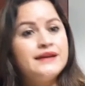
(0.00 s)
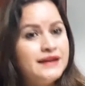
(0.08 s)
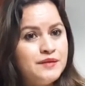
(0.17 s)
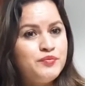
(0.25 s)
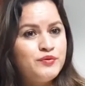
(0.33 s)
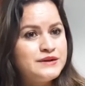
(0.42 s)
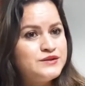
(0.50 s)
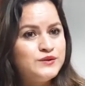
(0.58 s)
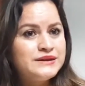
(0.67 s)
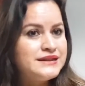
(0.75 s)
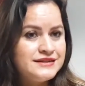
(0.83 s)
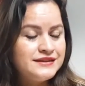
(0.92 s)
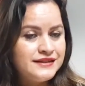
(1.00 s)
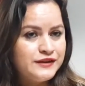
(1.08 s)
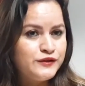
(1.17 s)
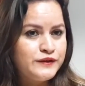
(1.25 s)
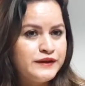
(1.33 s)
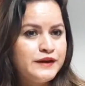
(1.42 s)
que la población está
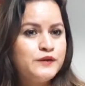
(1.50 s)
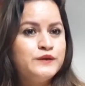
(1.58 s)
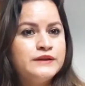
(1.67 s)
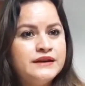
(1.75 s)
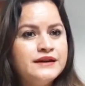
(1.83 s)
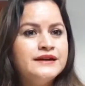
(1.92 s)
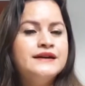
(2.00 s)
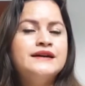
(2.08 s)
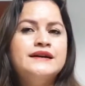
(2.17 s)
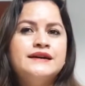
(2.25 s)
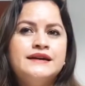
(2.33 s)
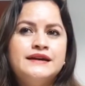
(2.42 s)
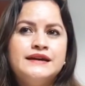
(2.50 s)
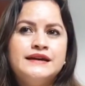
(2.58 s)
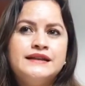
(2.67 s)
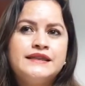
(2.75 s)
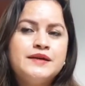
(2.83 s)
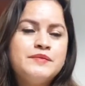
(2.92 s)
sintiendo día con día.
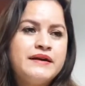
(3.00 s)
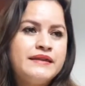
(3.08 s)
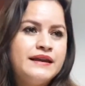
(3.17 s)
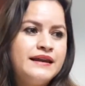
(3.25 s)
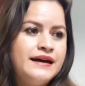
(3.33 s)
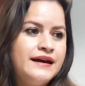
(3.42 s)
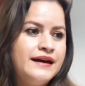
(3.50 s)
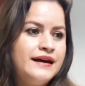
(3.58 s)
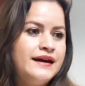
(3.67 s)
Eh, el tema del